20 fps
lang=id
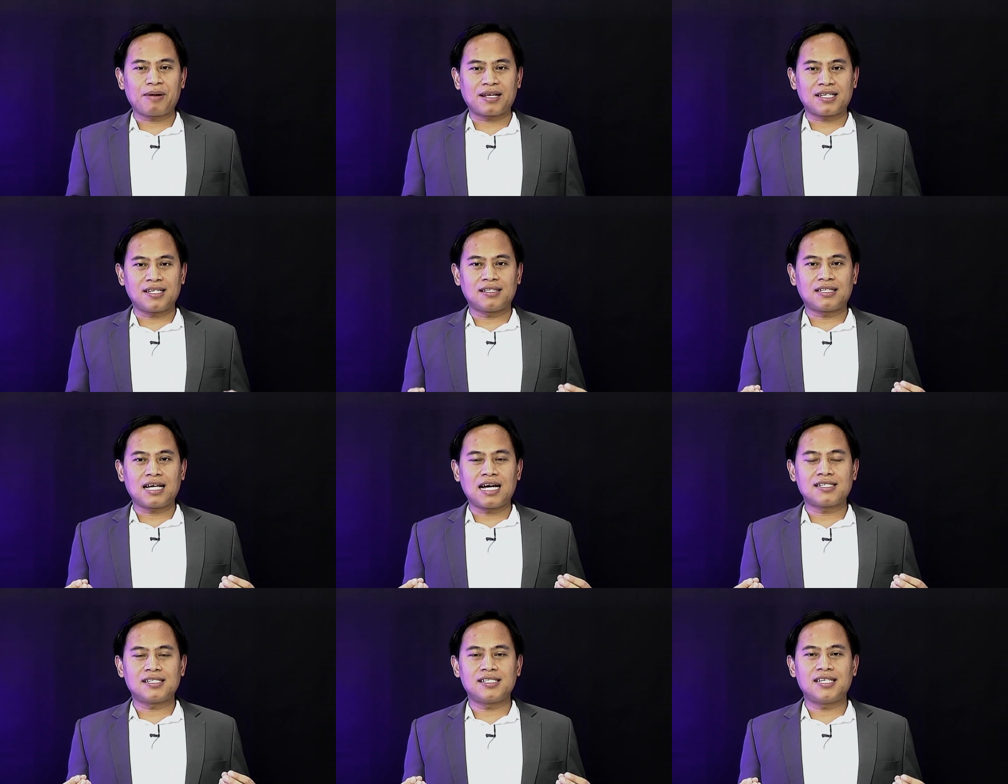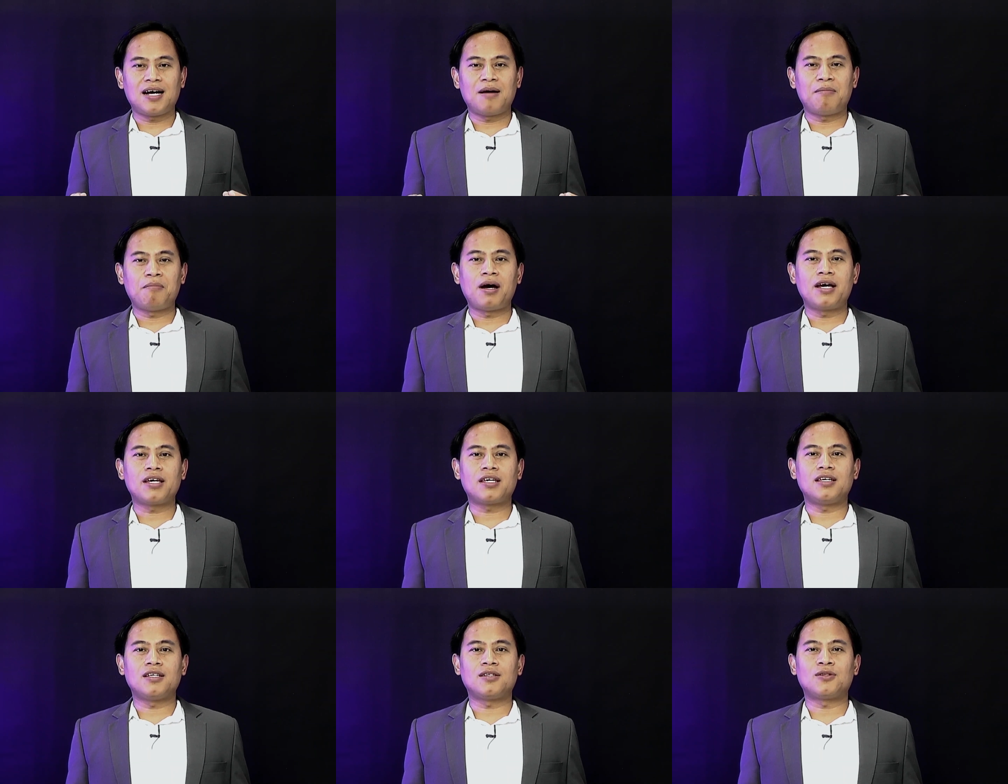presentasi yang
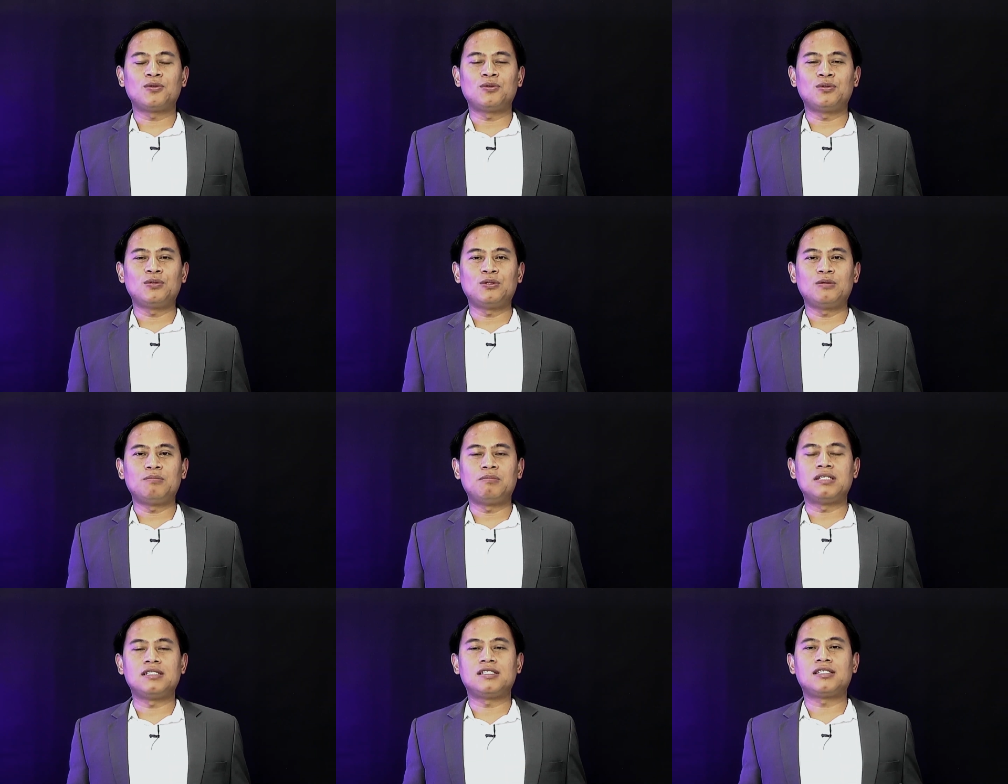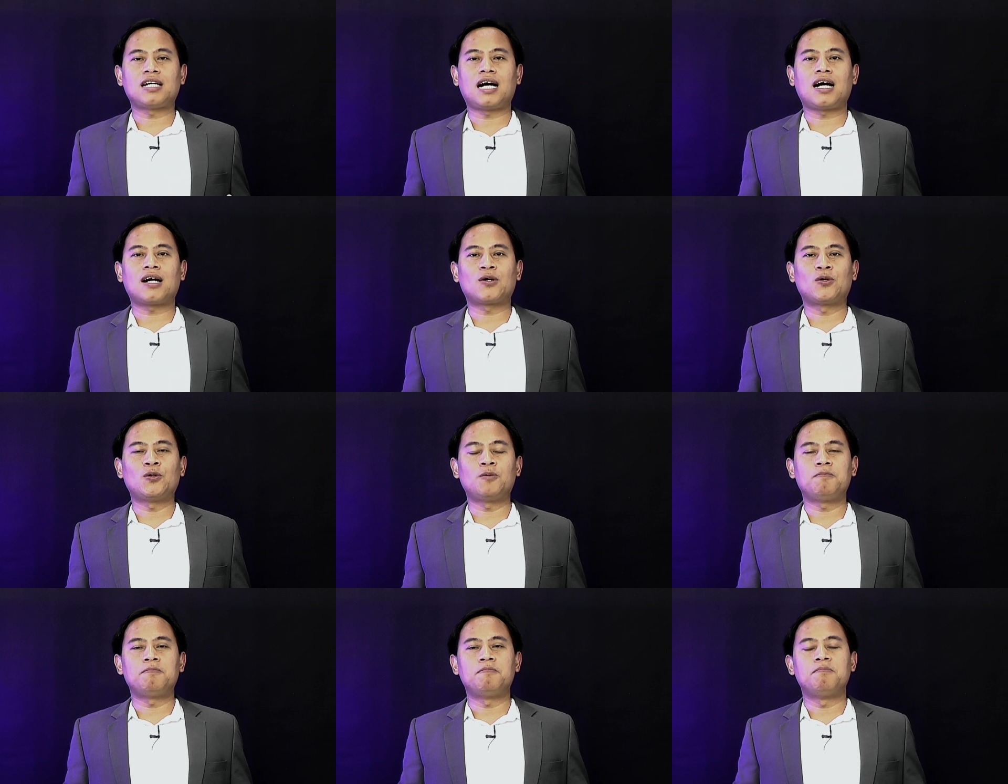baik itu
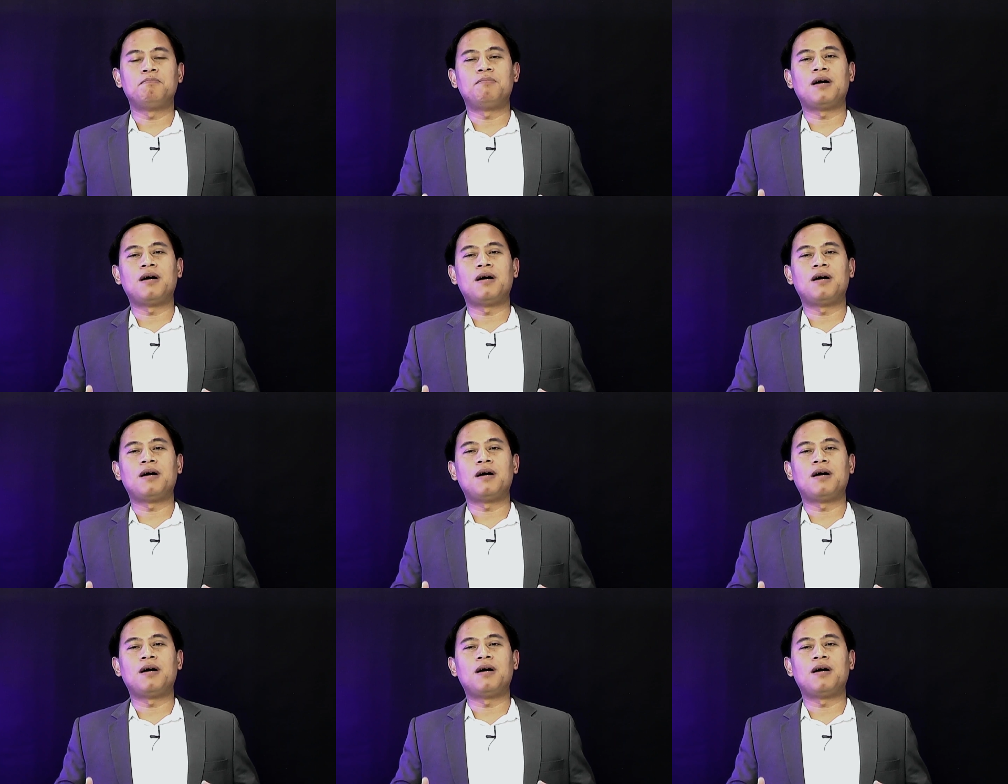mencakup